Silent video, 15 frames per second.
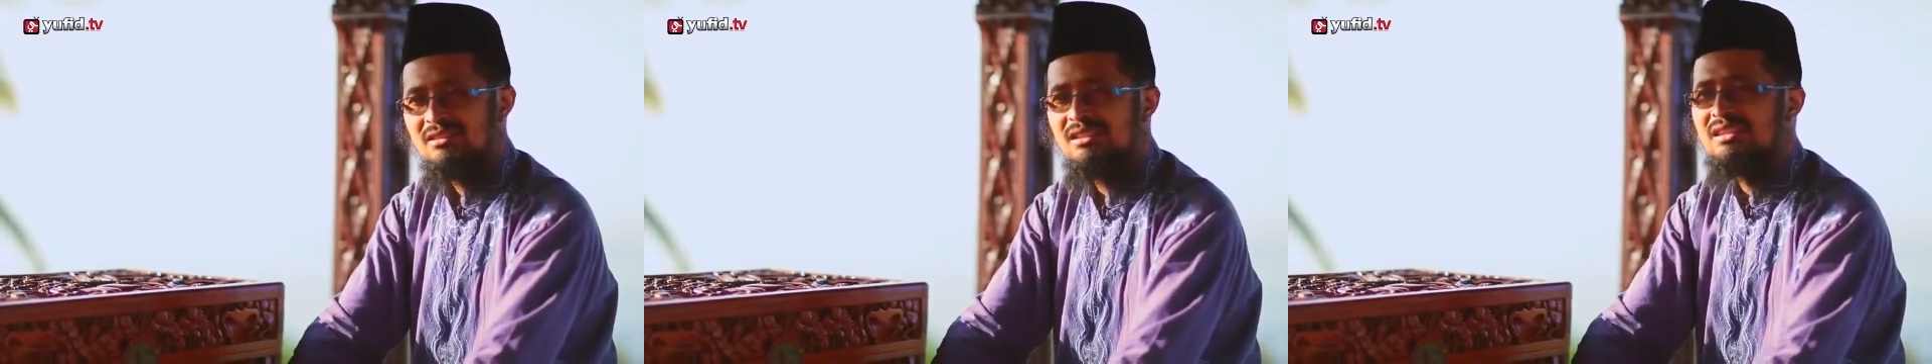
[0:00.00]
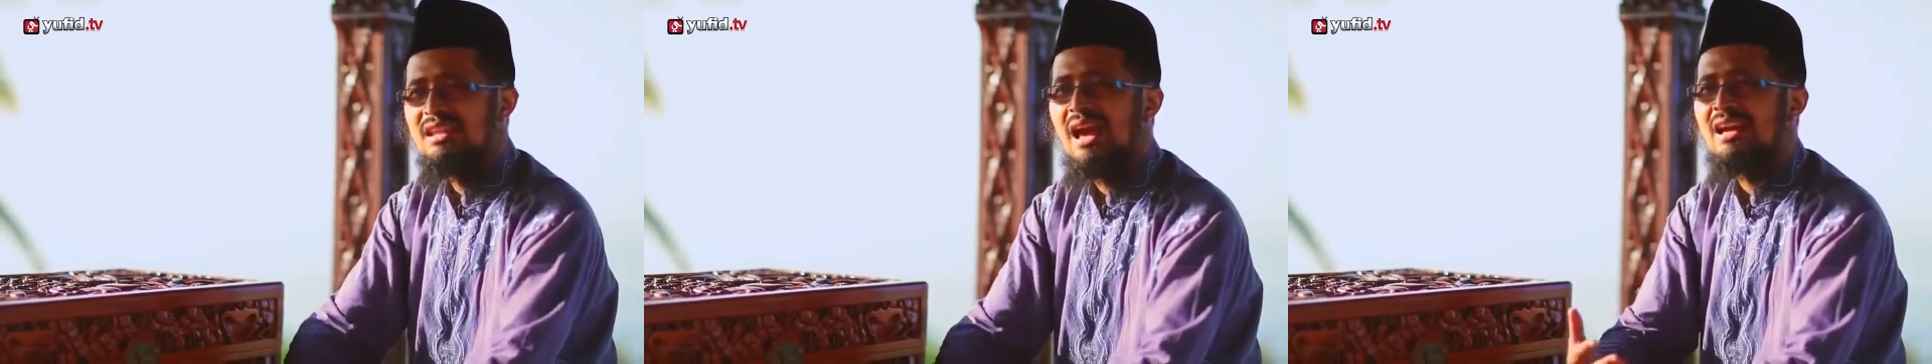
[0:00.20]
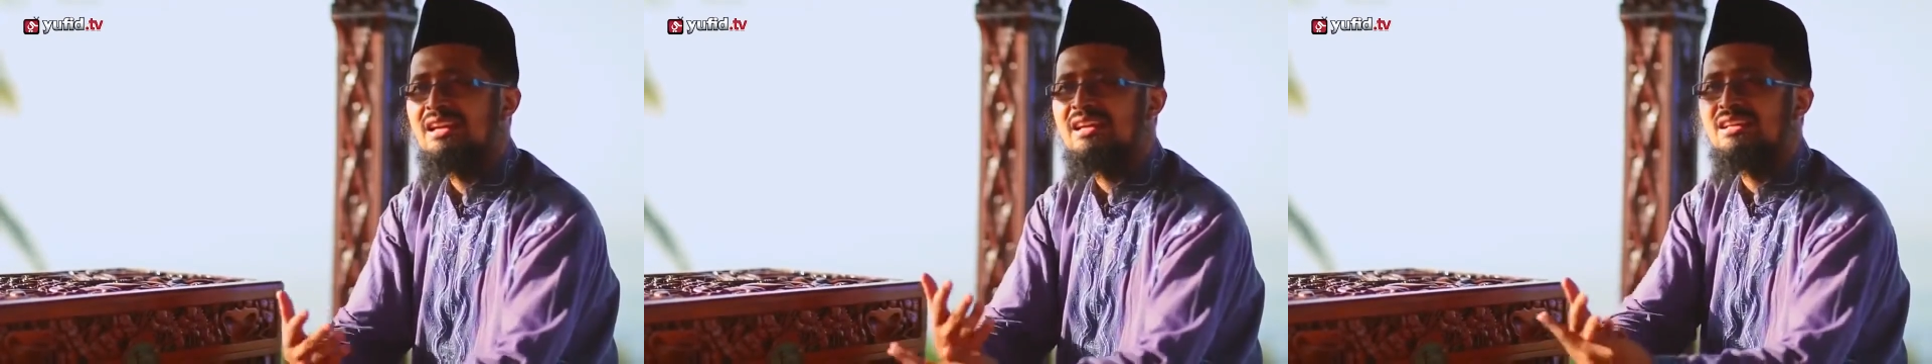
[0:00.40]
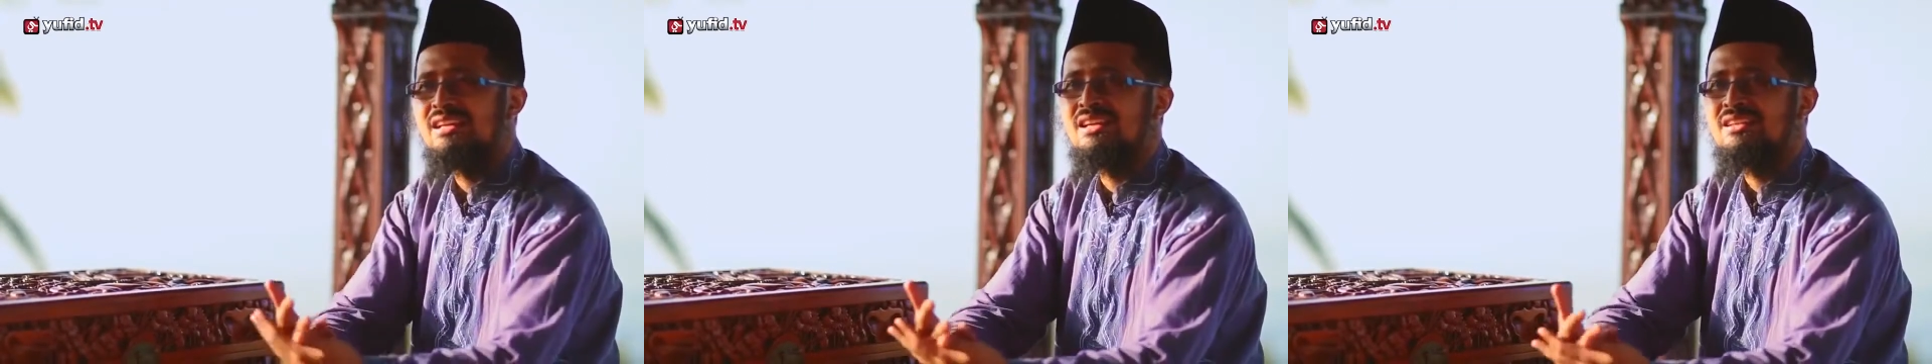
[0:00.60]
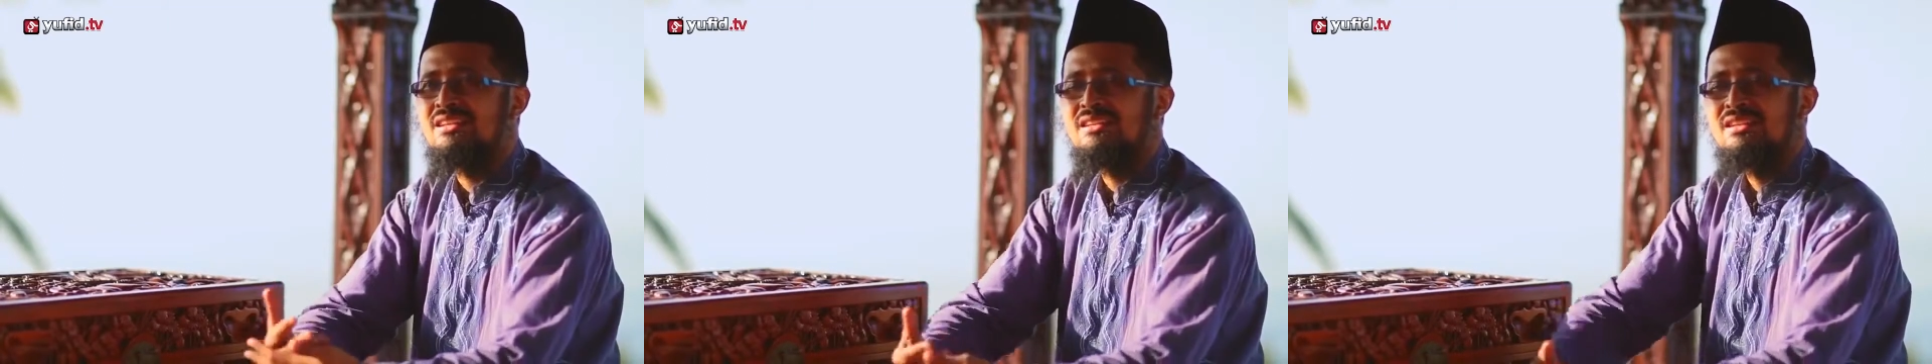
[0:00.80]
Tidak ada
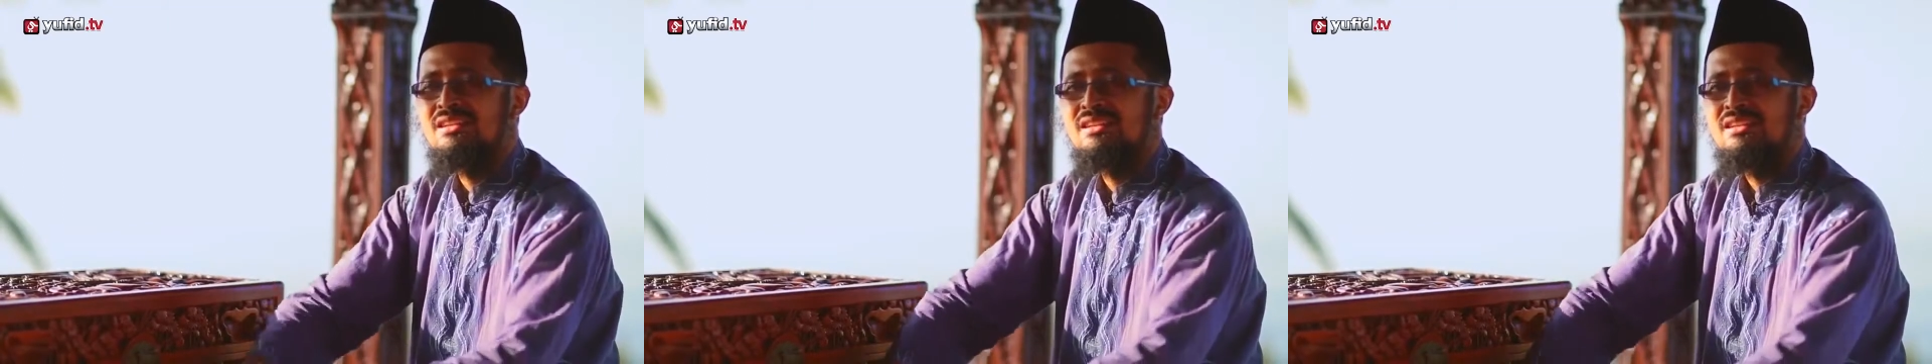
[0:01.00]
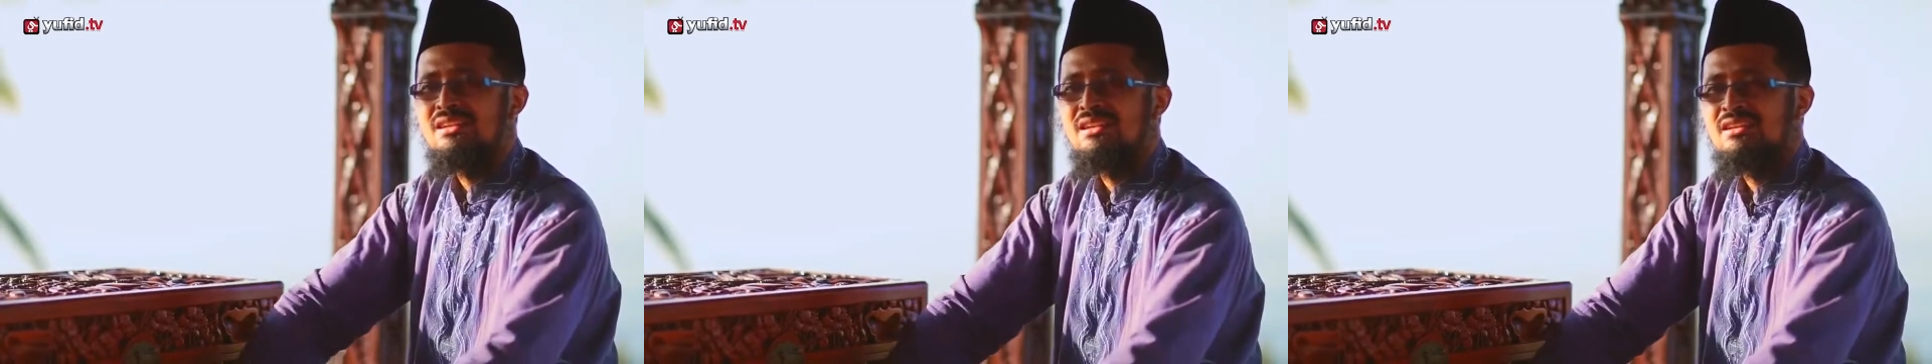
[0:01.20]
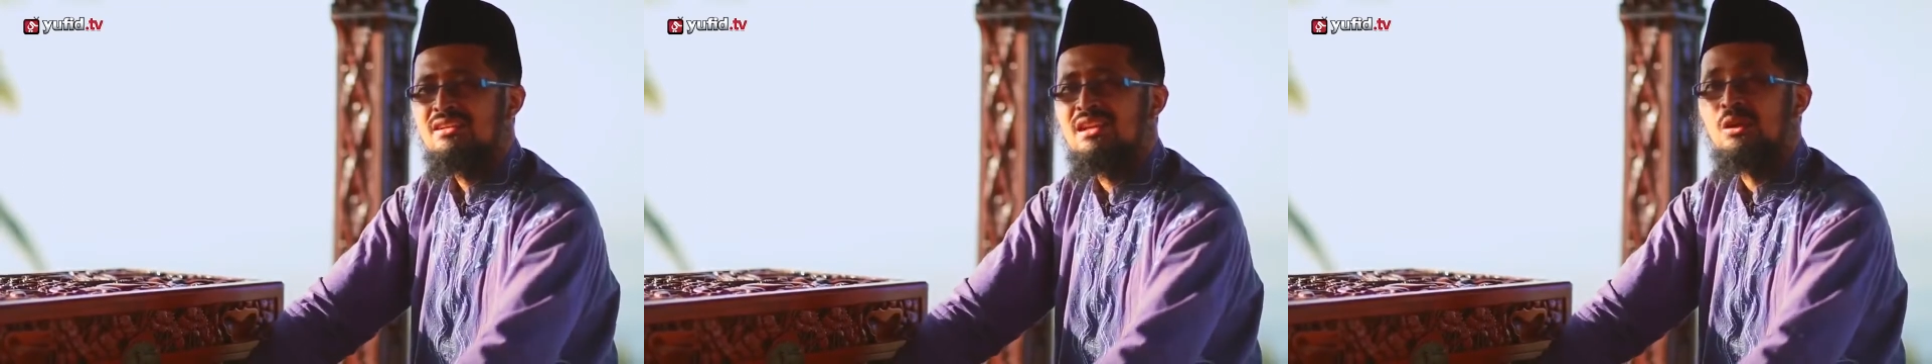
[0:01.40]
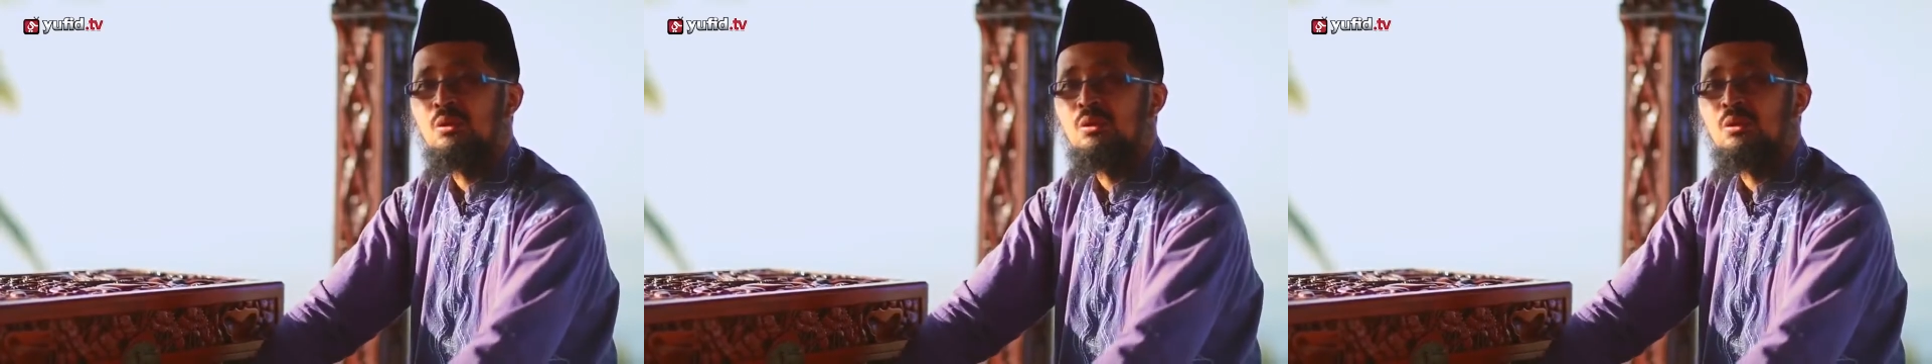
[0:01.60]
yang di